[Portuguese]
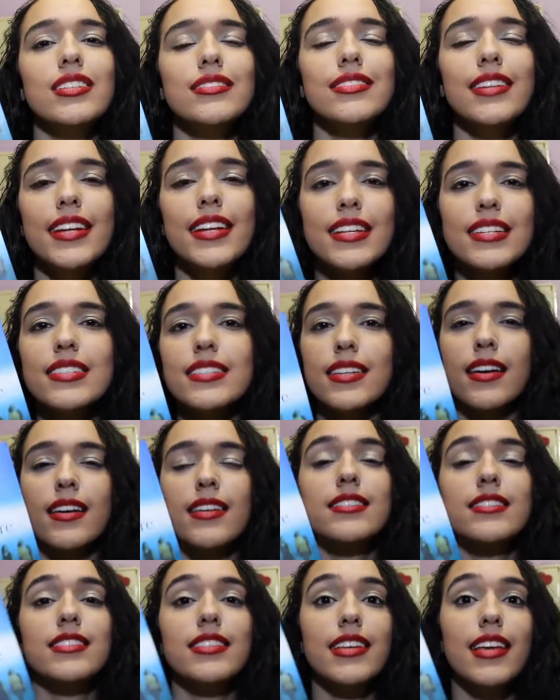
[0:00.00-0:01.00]

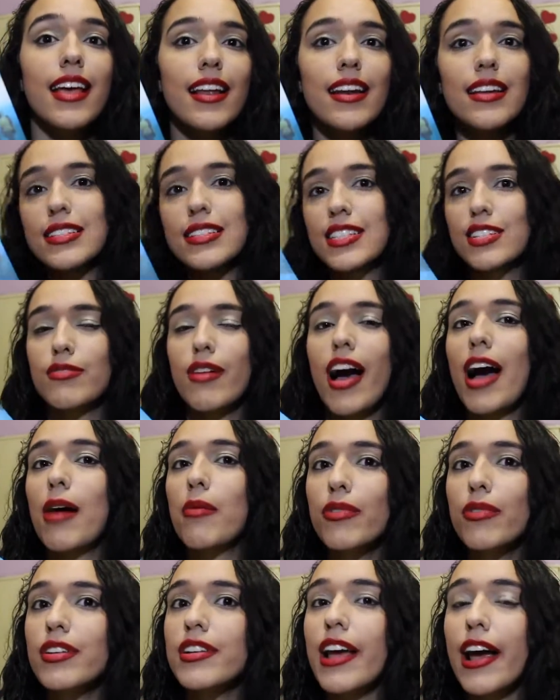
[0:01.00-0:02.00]
interessantes em relação
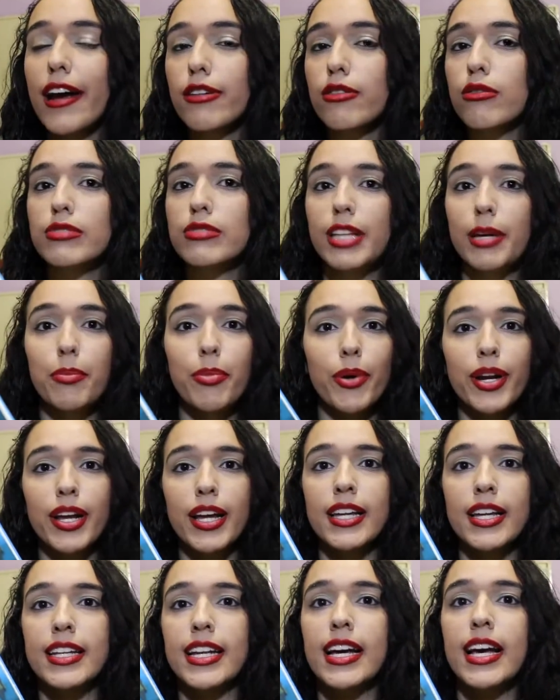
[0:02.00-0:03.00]
à mulher
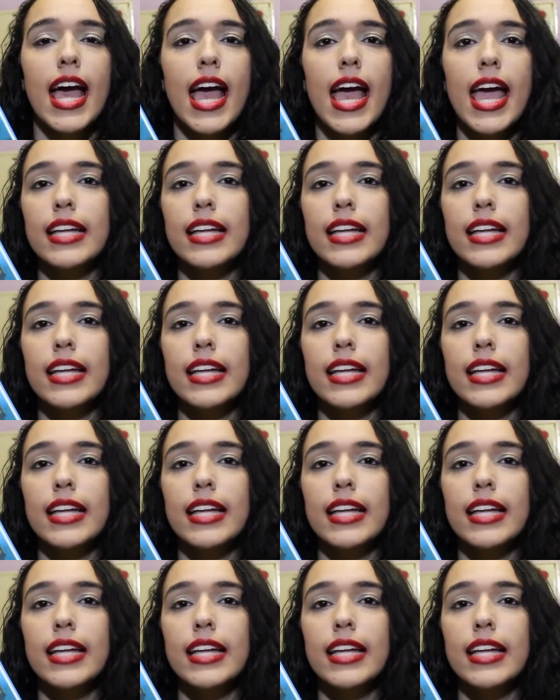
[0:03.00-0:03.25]
contemporânea,